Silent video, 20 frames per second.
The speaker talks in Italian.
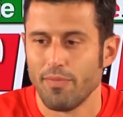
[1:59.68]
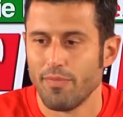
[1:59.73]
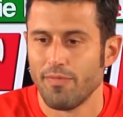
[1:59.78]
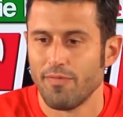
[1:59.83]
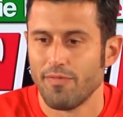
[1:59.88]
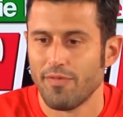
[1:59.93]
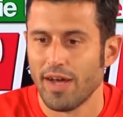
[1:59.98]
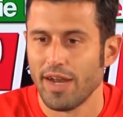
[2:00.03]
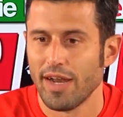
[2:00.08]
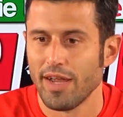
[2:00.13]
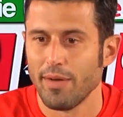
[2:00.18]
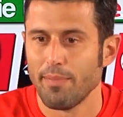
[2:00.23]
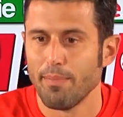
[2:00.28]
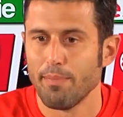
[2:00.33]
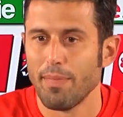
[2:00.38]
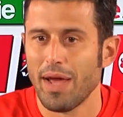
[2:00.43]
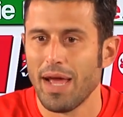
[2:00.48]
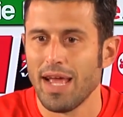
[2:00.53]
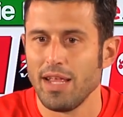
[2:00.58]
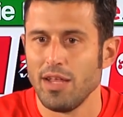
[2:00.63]
fare
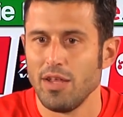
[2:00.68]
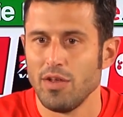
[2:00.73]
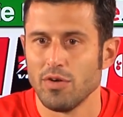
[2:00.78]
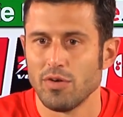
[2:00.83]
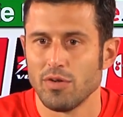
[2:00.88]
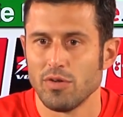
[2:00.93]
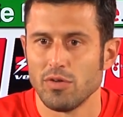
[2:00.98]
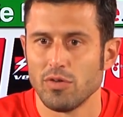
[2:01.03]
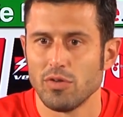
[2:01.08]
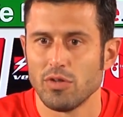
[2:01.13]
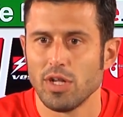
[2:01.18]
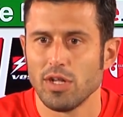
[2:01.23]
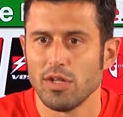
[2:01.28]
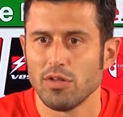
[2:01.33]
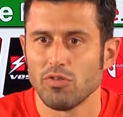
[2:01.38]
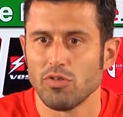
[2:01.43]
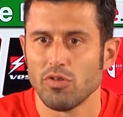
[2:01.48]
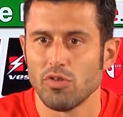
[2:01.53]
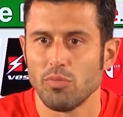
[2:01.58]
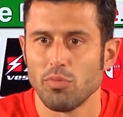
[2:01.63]
meglio, non tanto
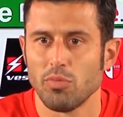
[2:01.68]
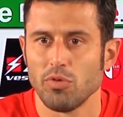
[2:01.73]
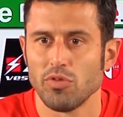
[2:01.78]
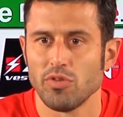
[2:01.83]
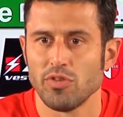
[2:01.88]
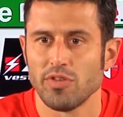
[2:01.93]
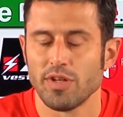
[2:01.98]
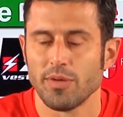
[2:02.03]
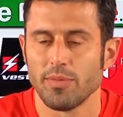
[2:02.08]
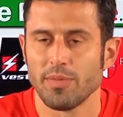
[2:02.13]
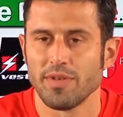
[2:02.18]
sotto il punto di vista delle